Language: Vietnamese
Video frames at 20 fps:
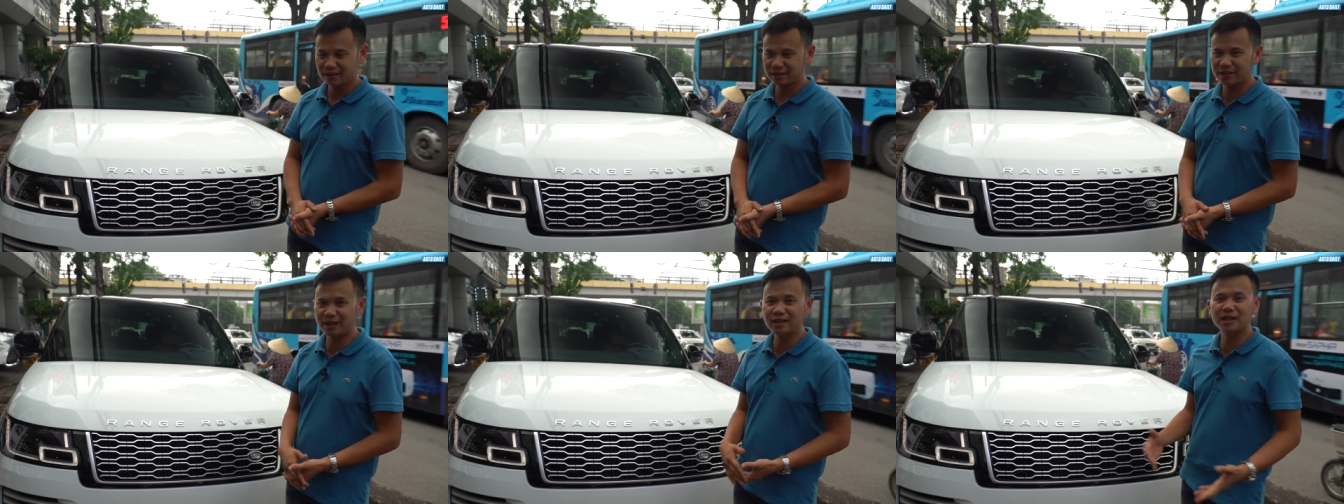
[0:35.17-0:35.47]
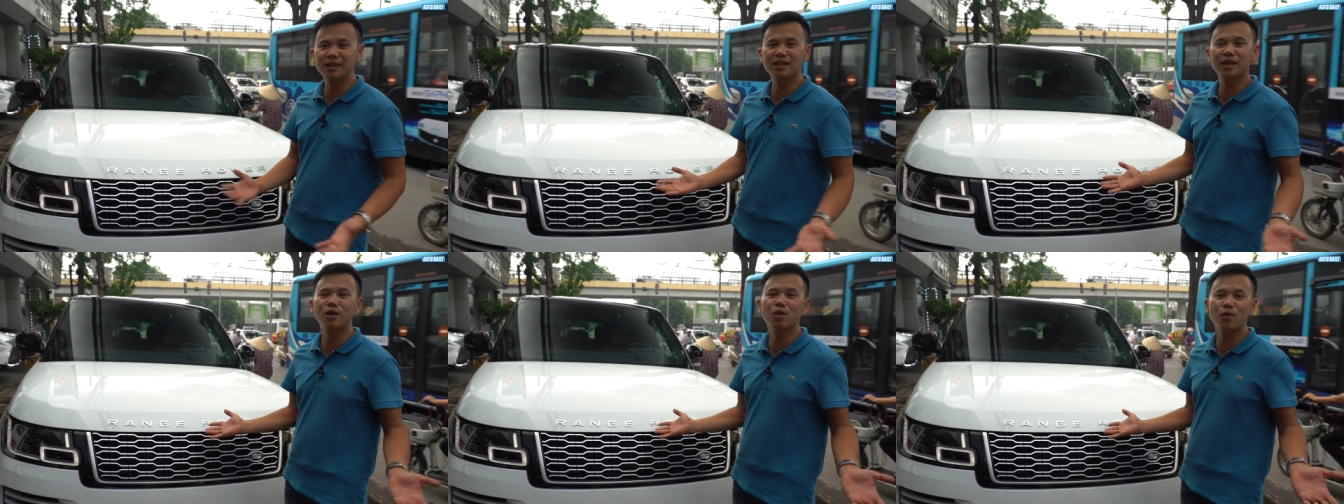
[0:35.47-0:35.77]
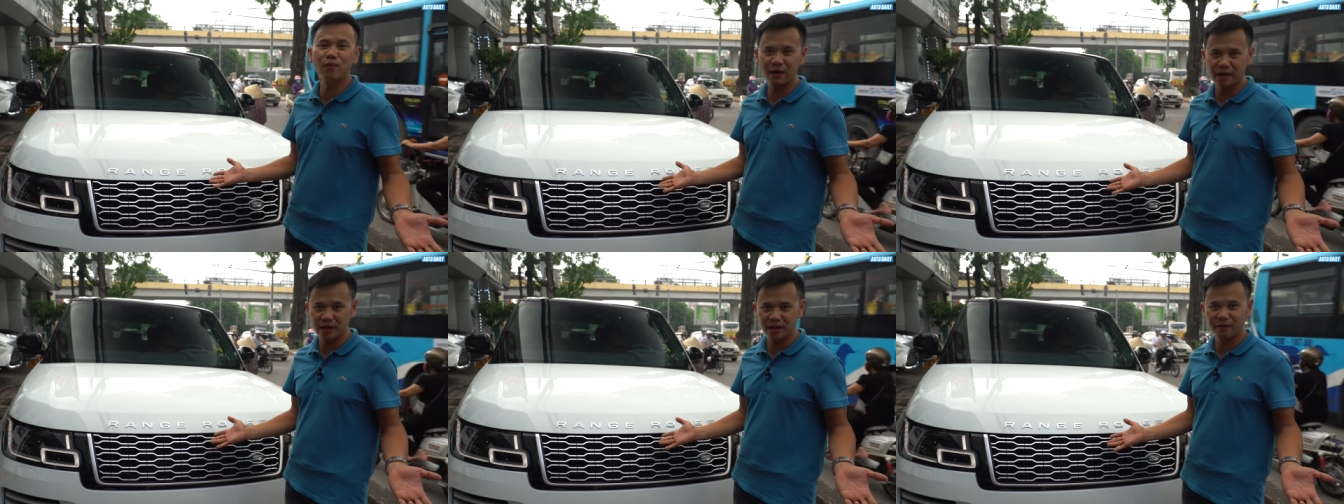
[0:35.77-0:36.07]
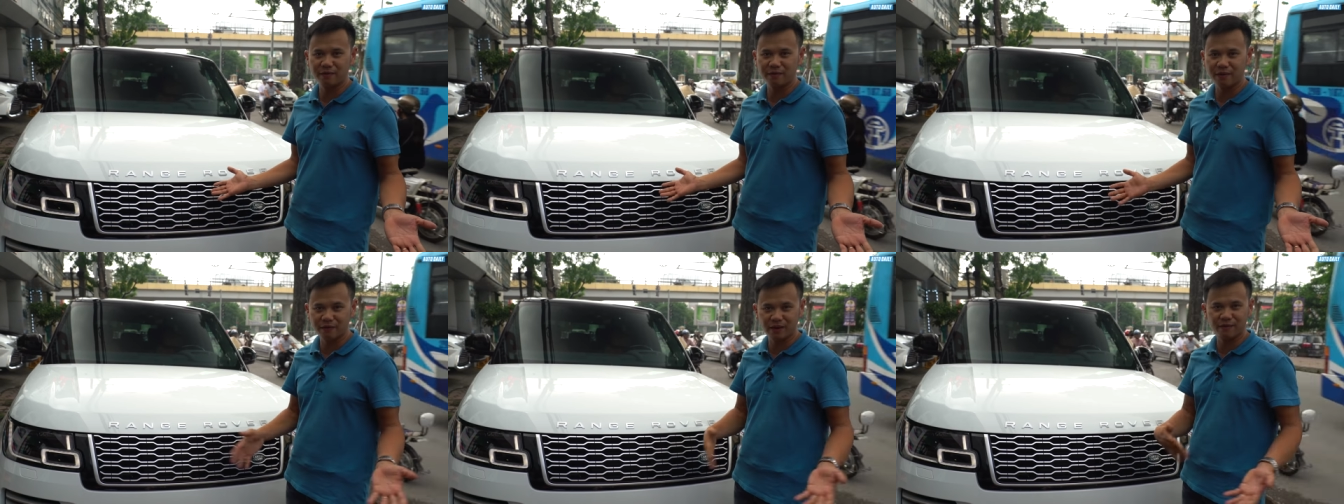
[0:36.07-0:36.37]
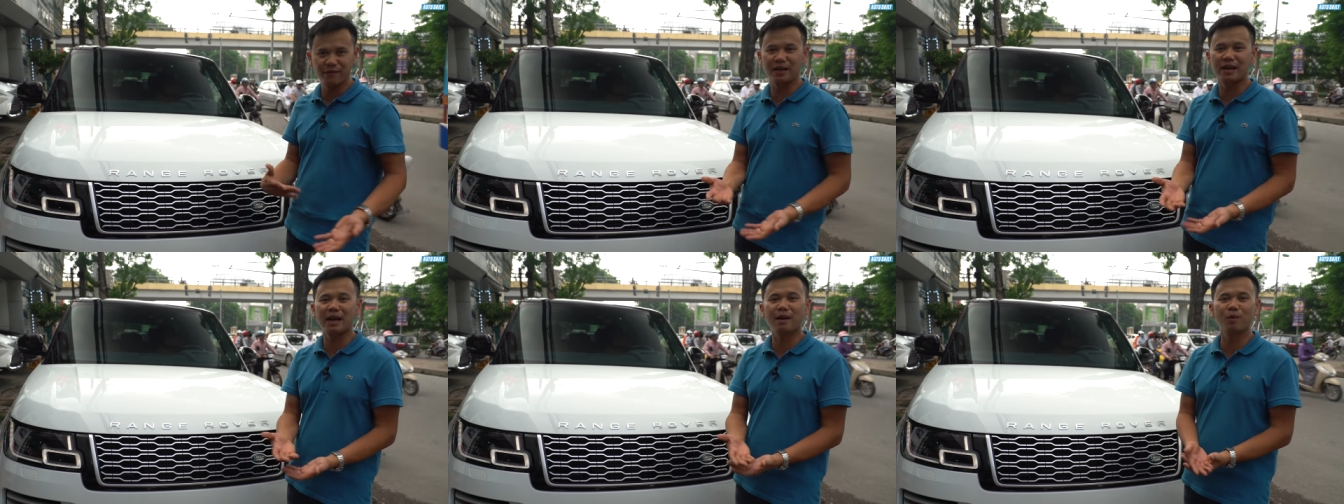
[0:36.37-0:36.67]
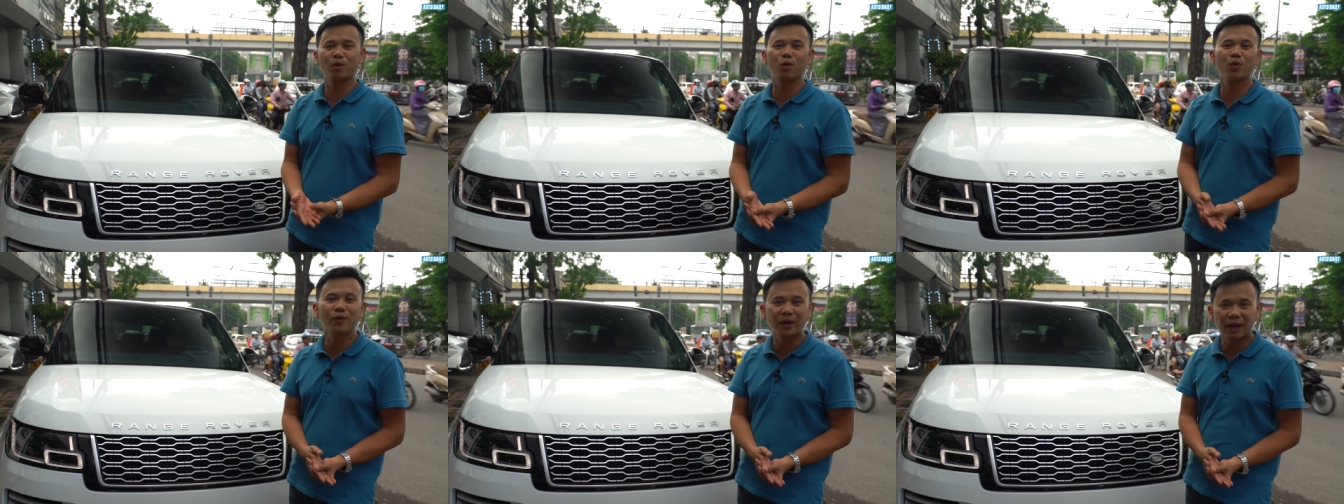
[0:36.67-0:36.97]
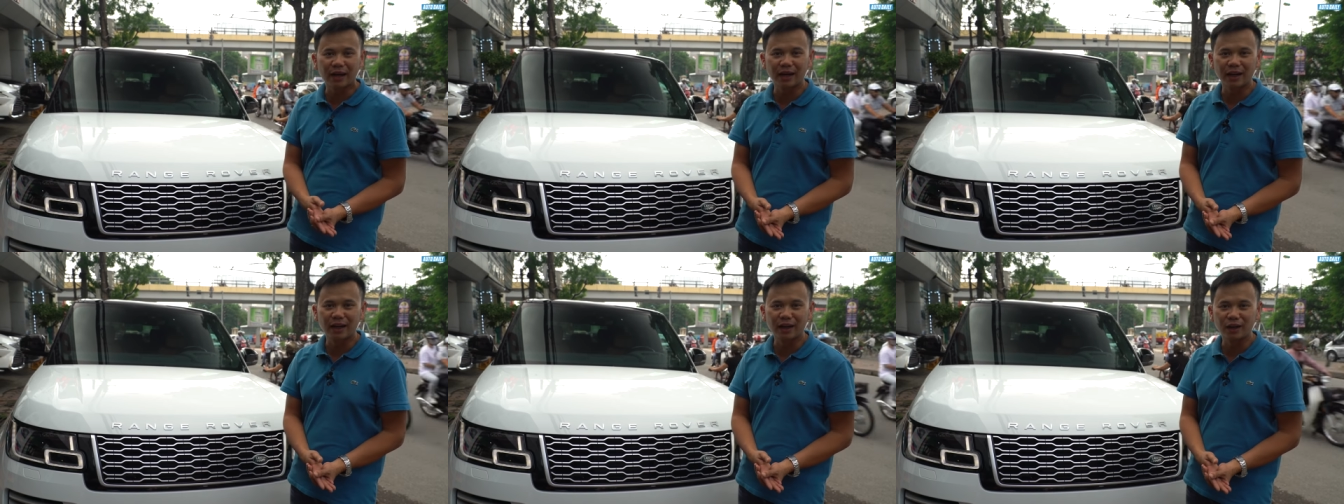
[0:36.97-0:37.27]
trên thế giới cũng vậy và về Việt Nam nó cũng
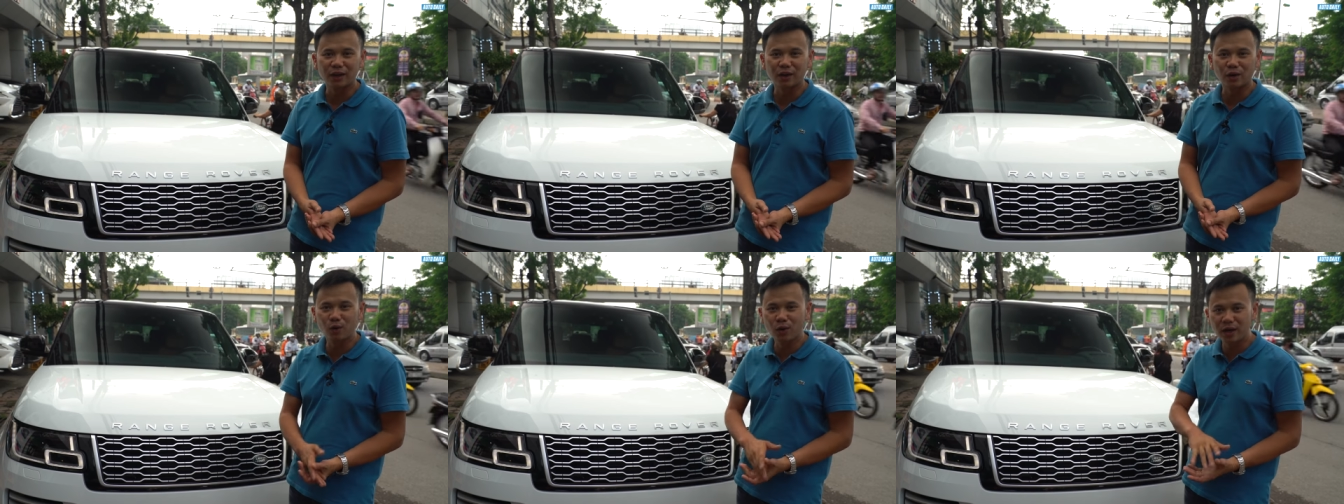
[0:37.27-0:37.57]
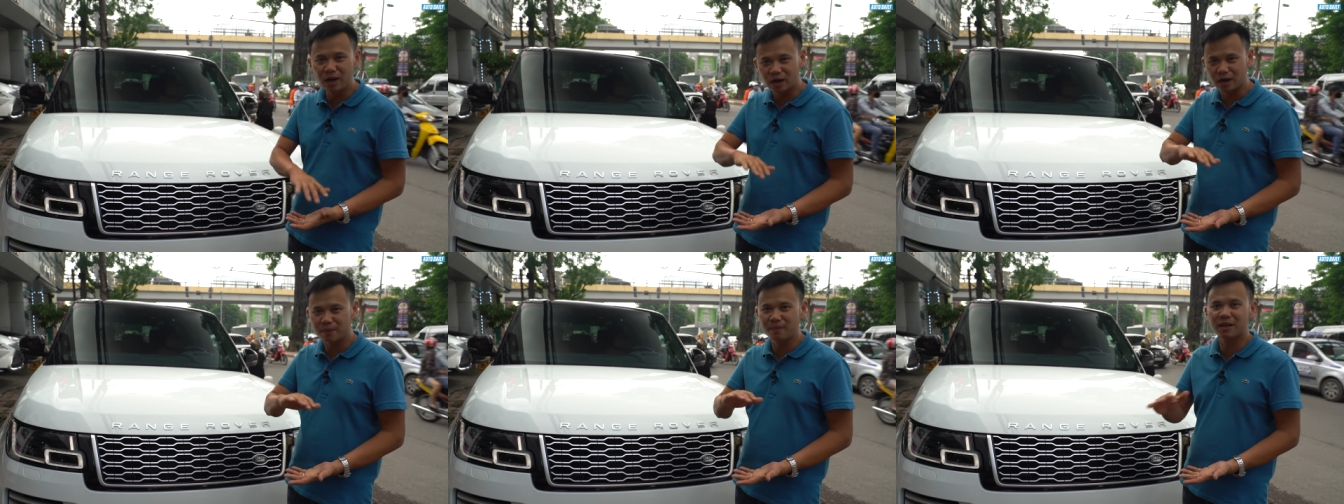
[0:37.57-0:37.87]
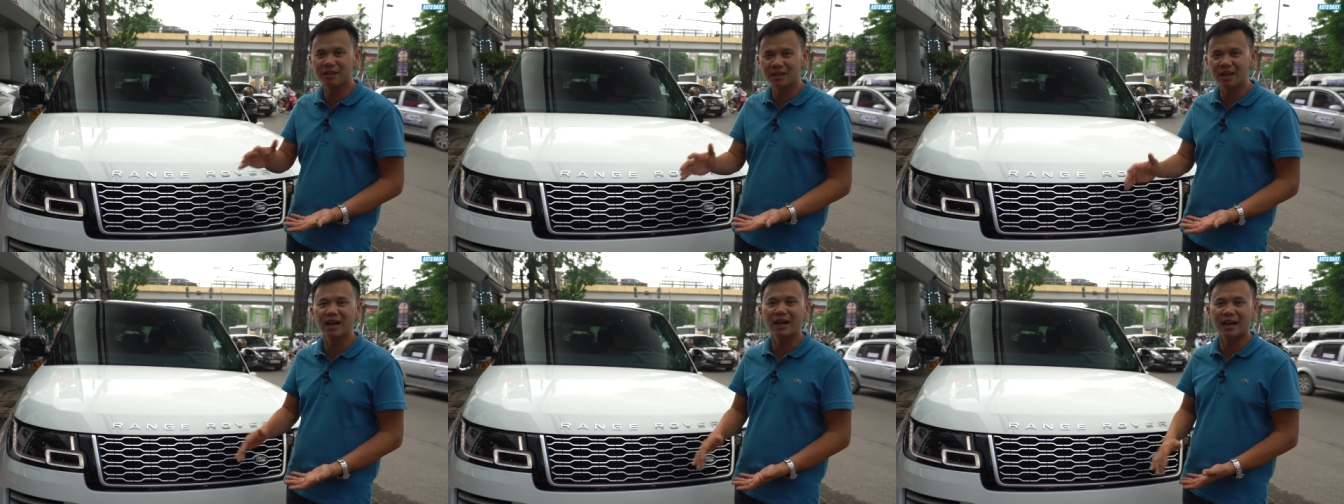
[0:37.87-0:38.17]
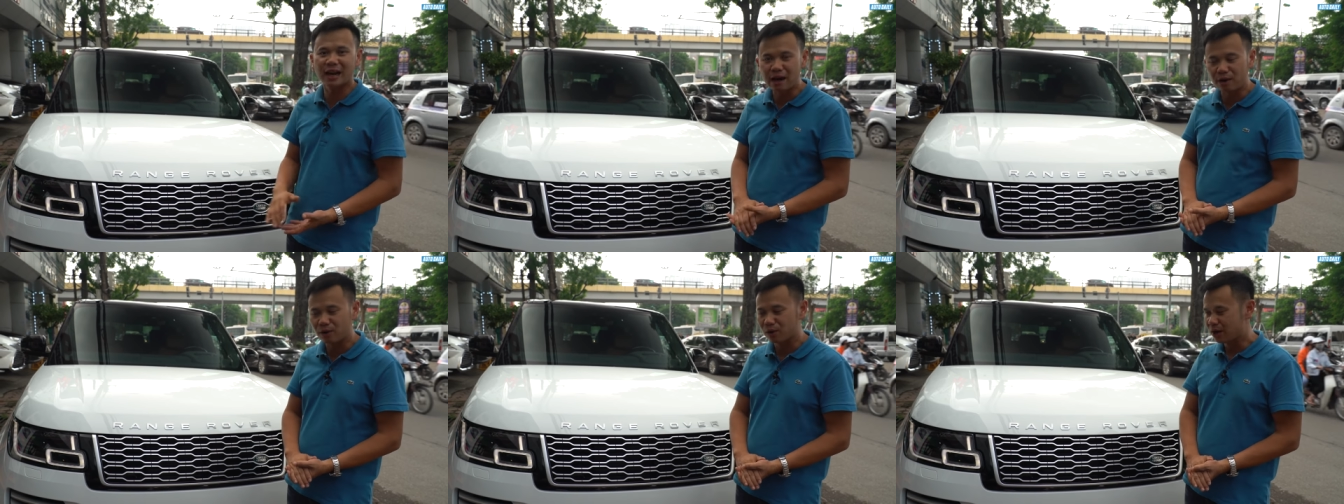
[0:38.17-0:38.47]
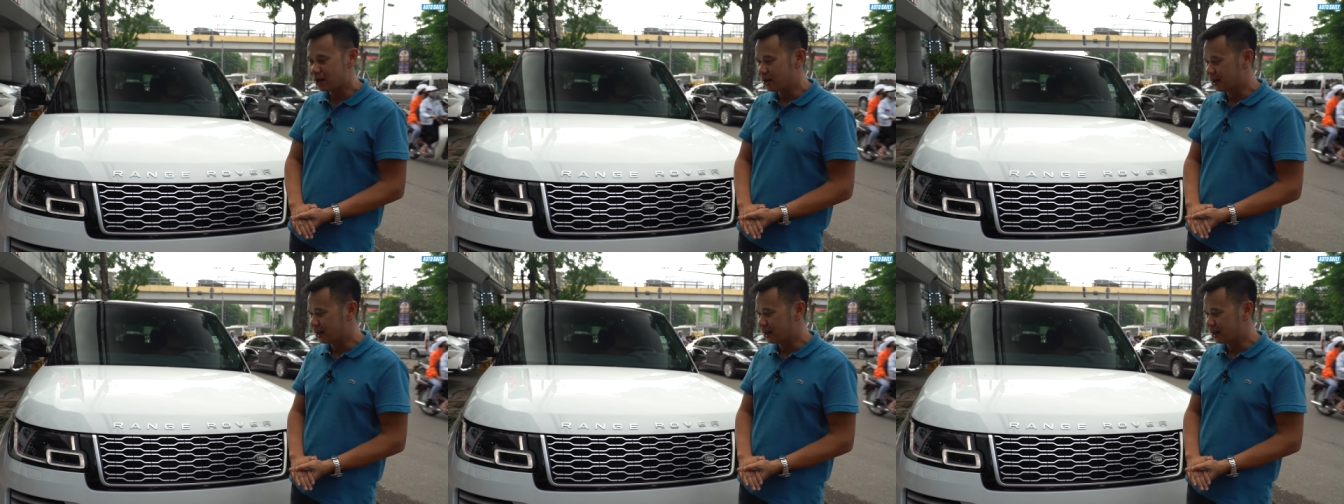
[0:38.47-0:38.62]
vậy nó luôn ở cái mức rất là cao